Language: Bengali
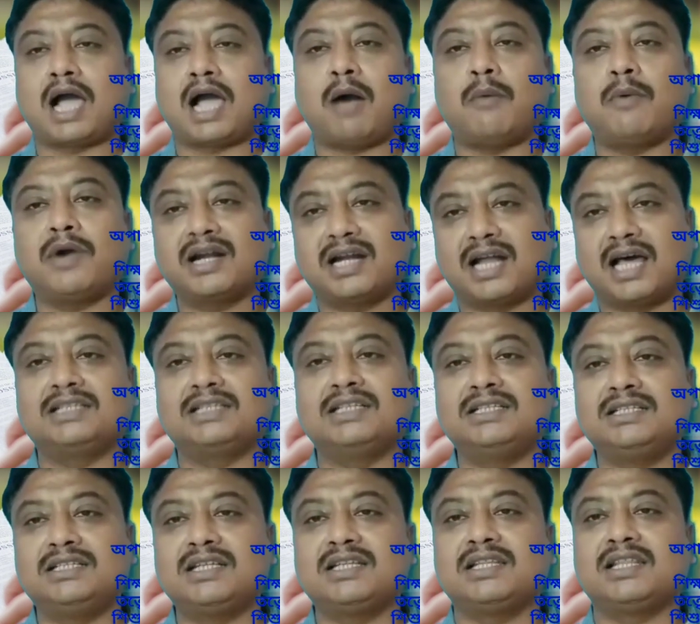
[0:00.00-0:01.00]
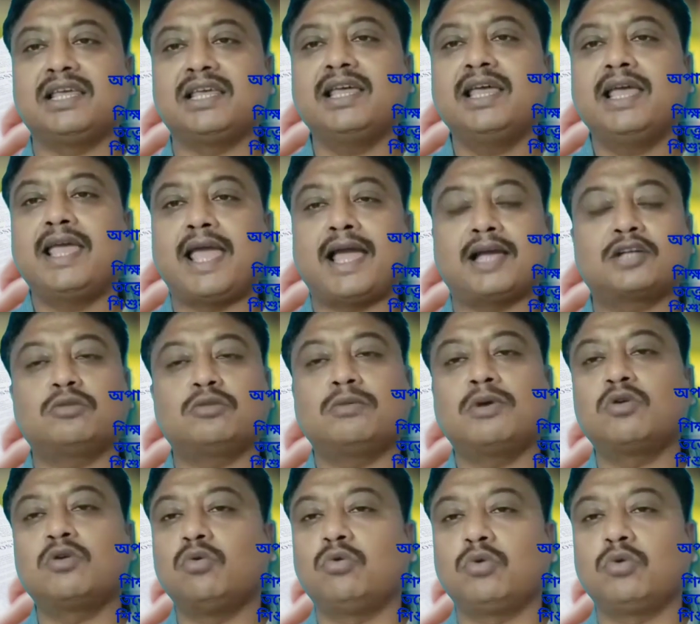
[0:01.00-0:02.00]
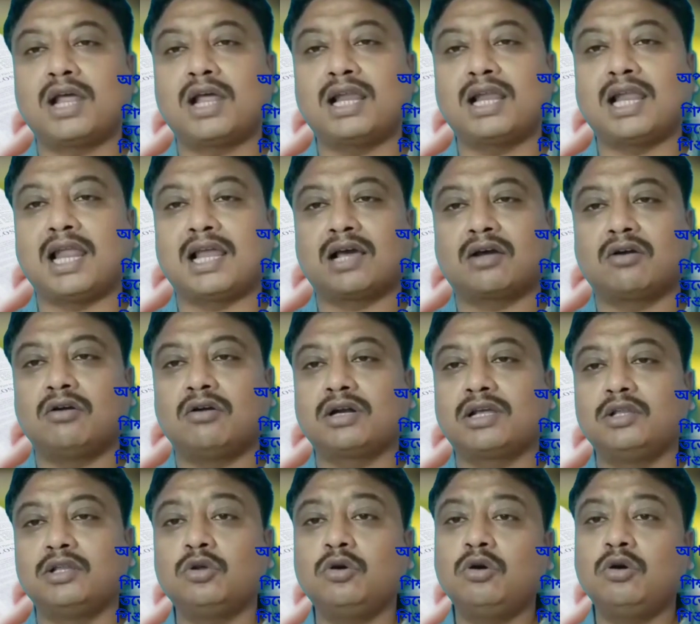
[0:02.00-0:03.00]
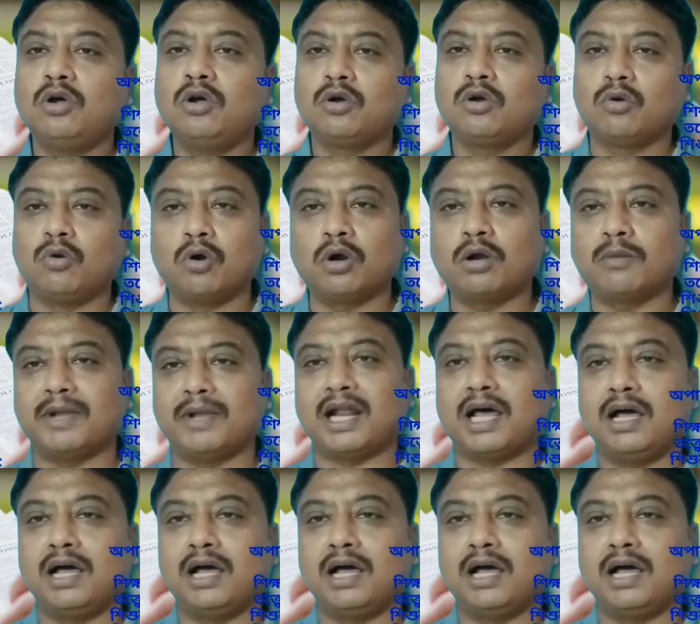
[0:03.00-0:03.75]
খাবার না দিতে দিতে একসময় কুকুরে আর লালাক্ষরণ কিন্তু ঘটবে